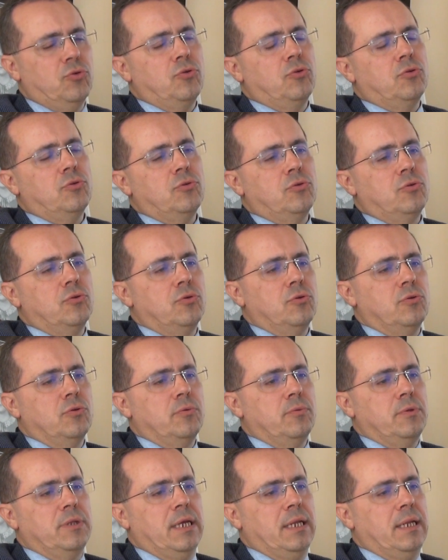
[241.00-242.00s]

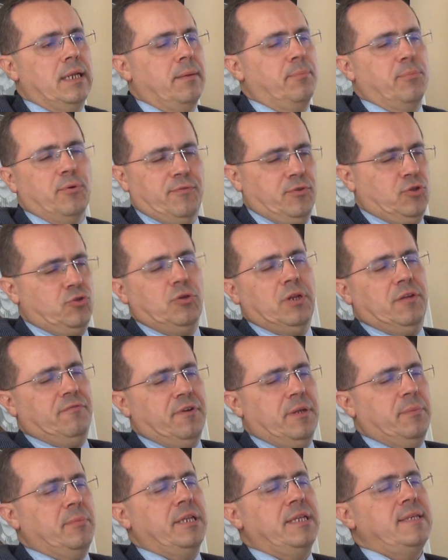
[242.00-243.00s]
oh, della professione
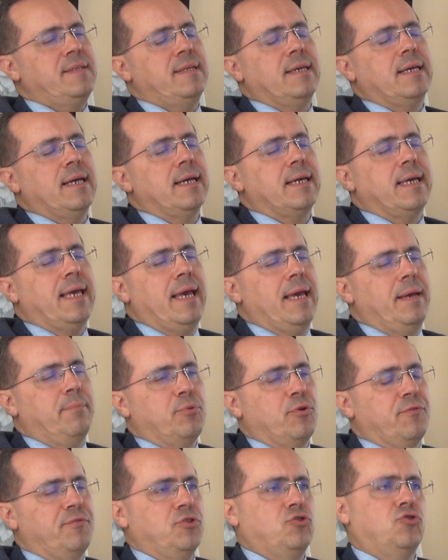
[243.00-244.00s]
infermieristica che è
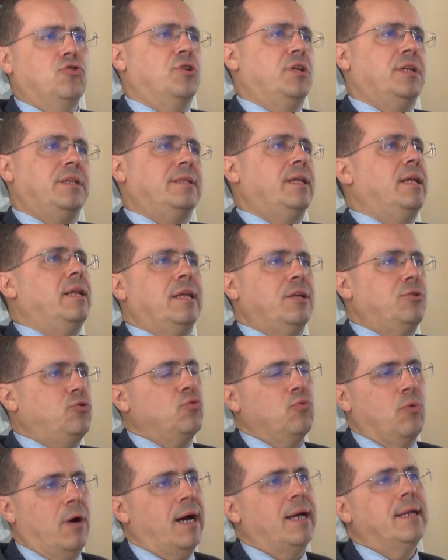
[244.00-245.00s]
professione
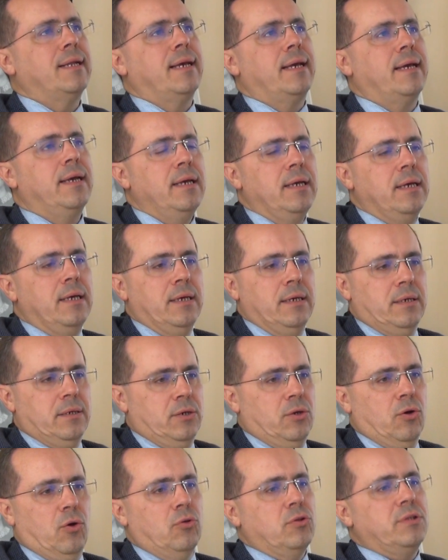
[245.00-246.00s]
intellettuale
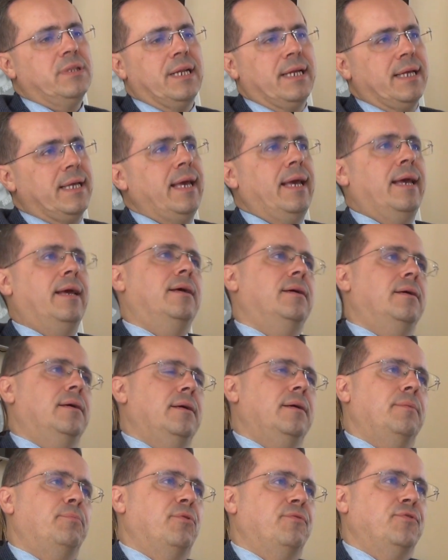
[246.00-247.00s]
eh, oltre che
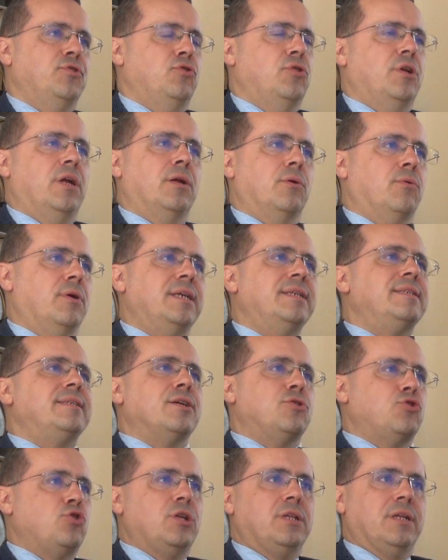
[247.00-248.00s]
eh, professione alla quale
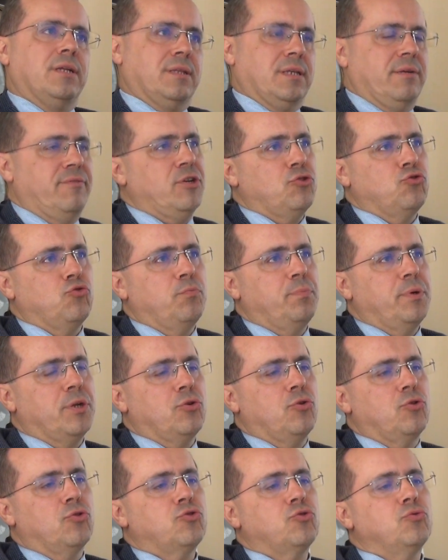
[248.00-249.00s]
si accede attraverso un
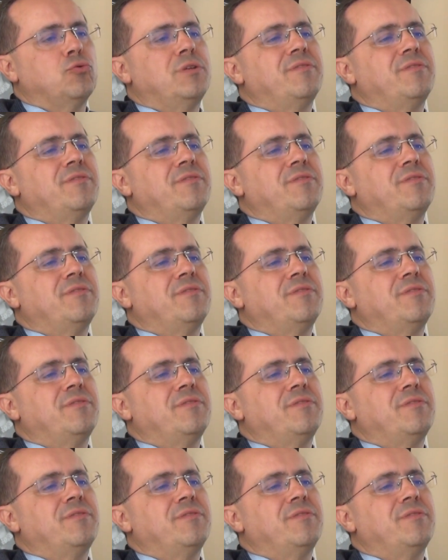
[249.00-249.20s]
percorso